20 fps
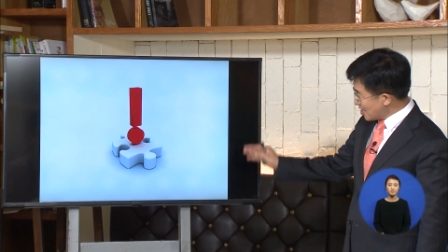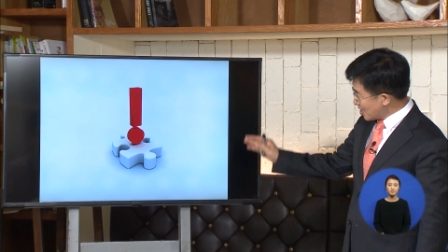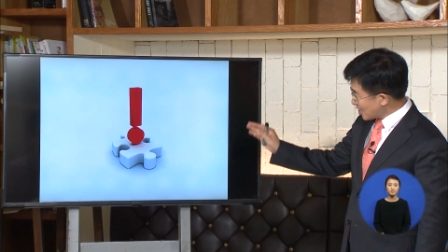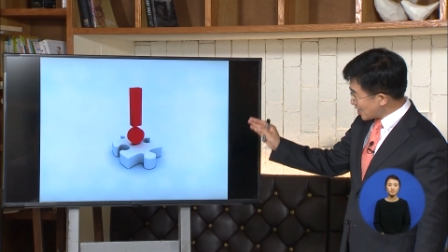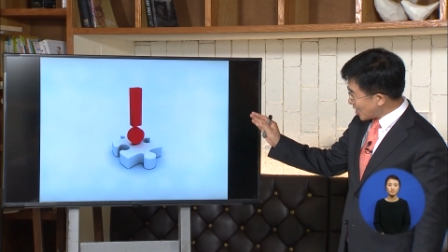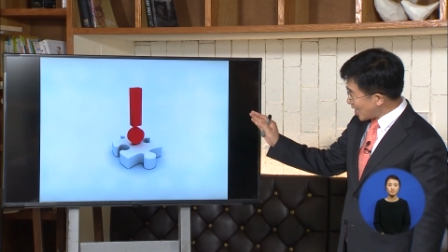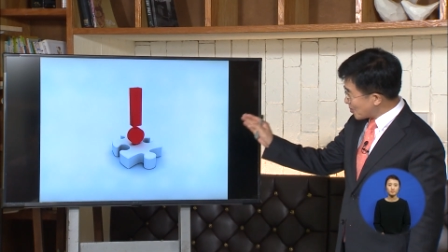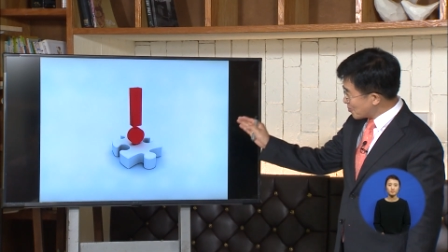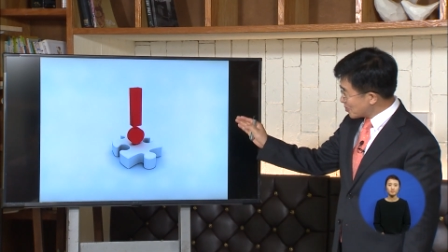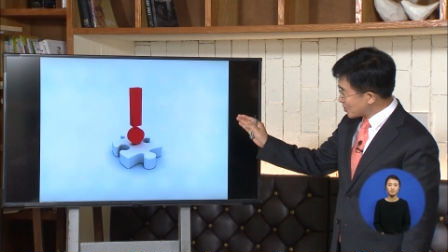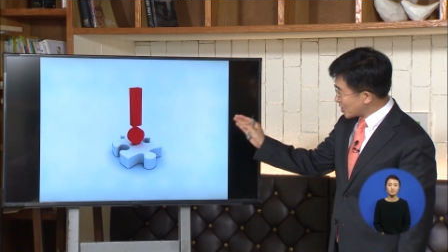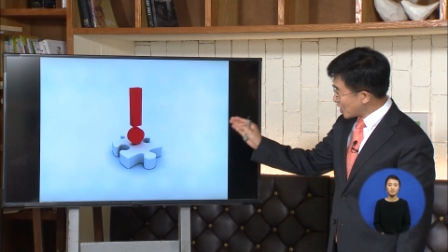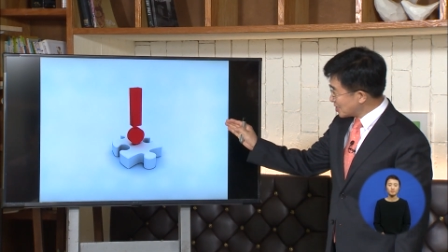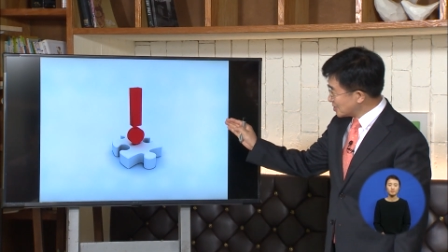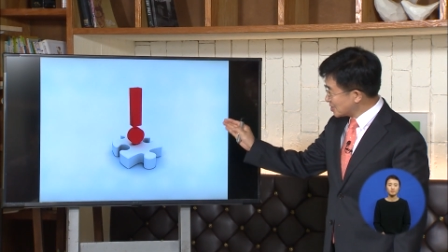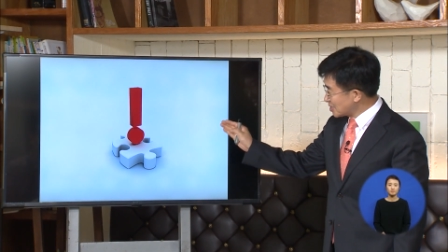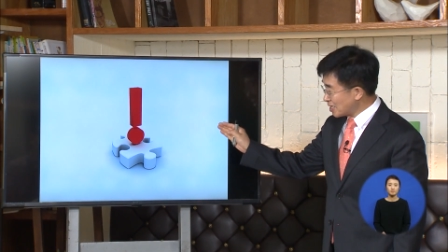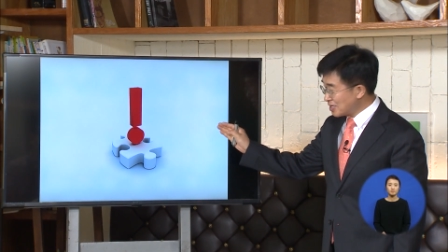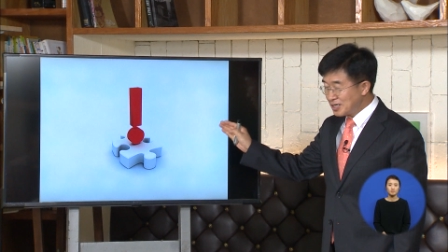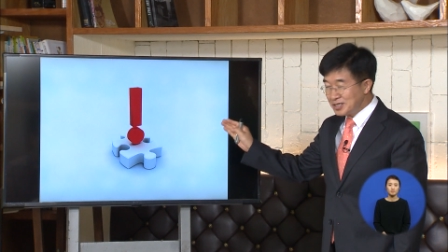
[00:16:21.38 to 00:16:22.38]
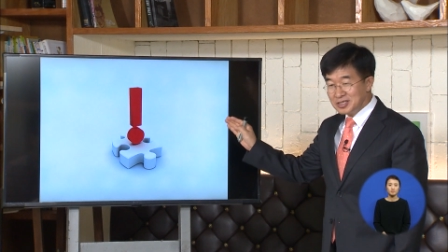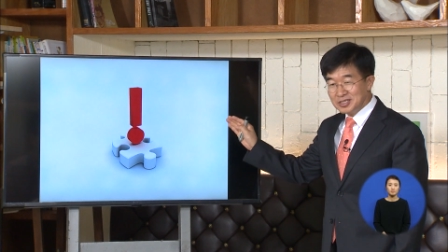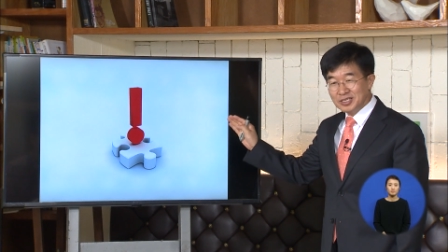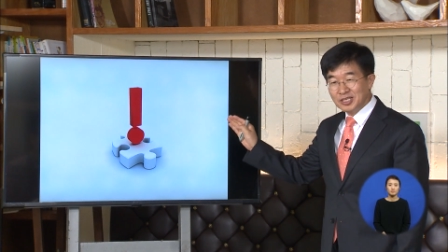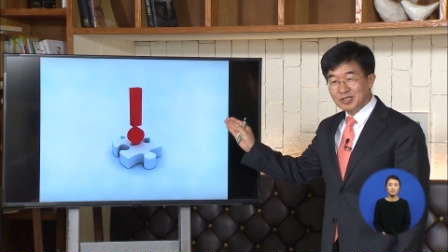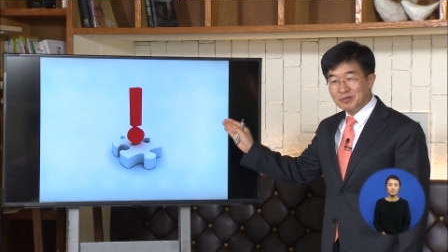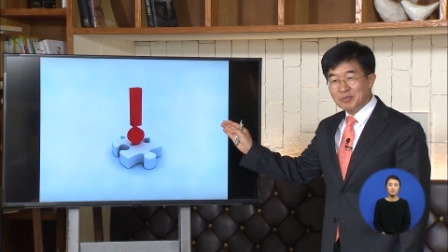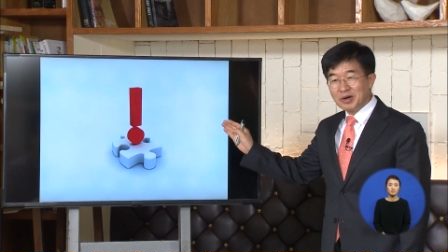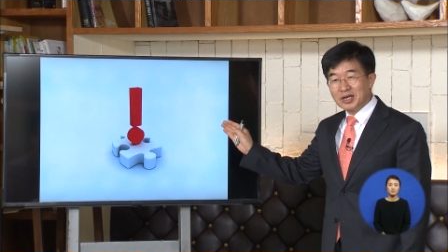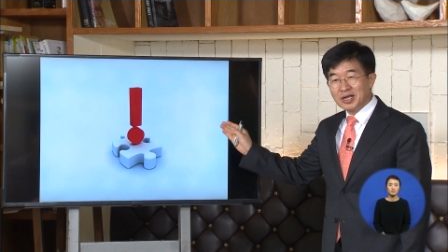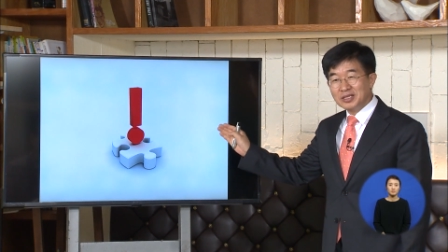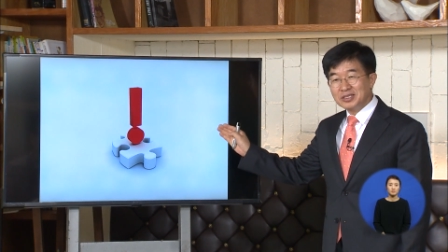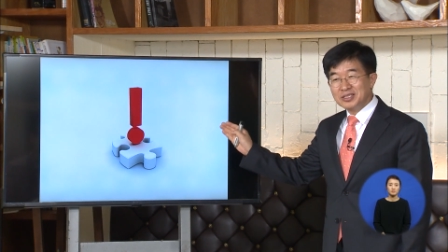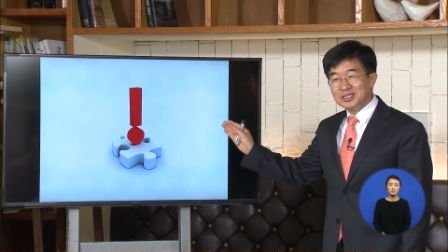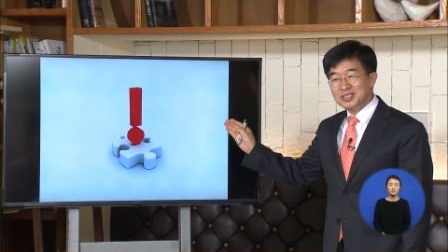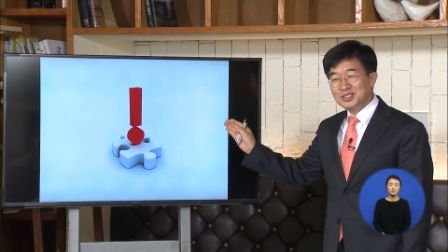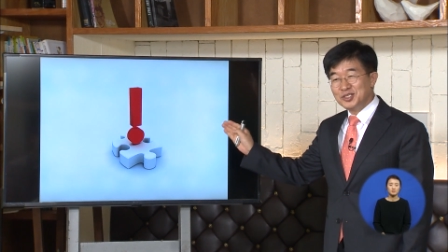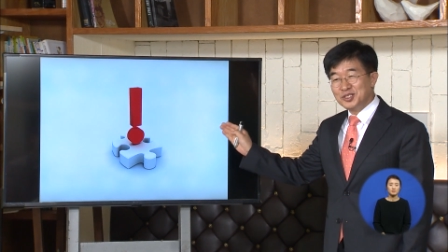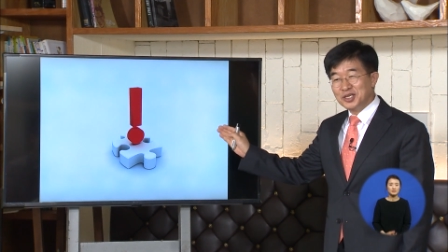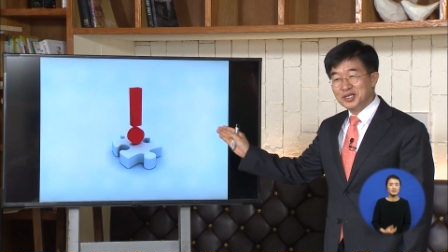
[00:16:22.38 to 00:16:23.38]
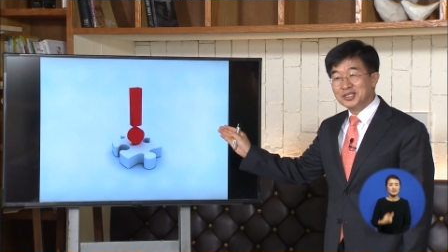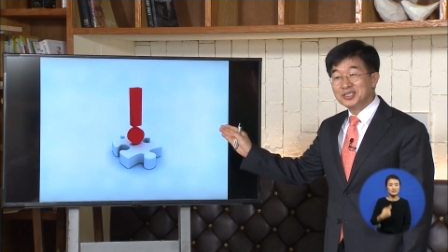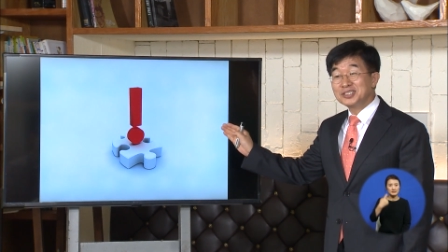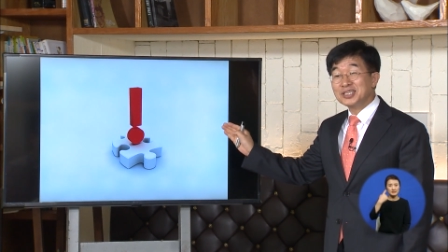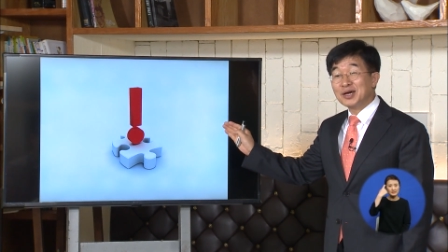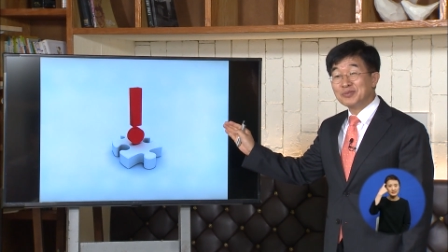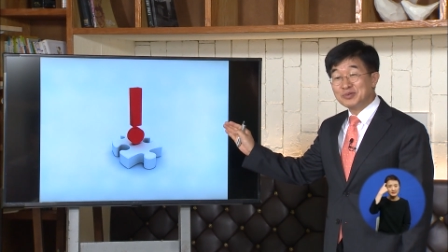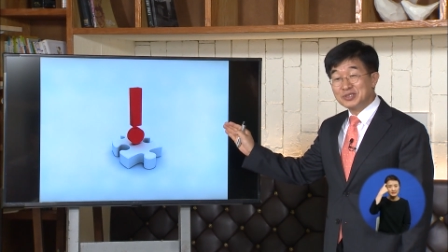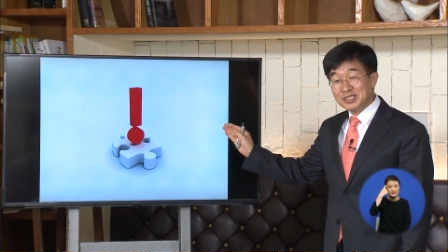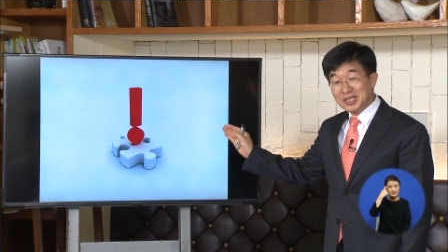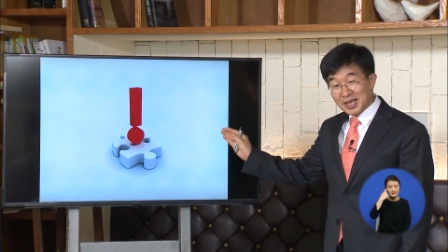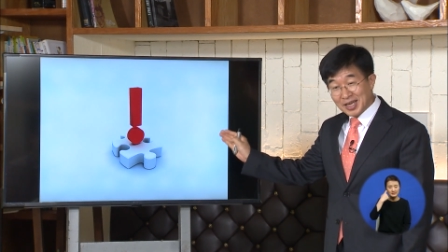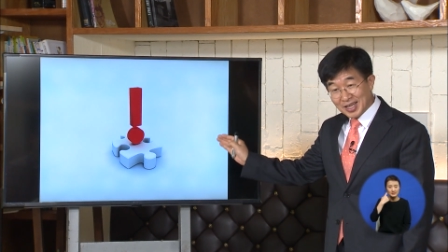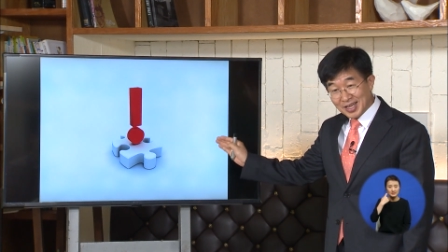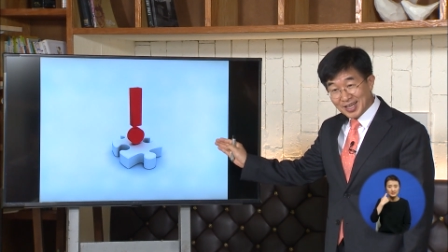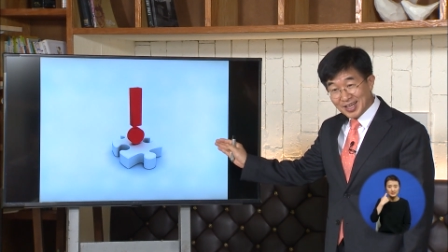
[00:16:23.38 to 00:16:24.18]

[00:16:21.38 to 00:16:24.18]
감탄사를 연발하 인생을 삽시다.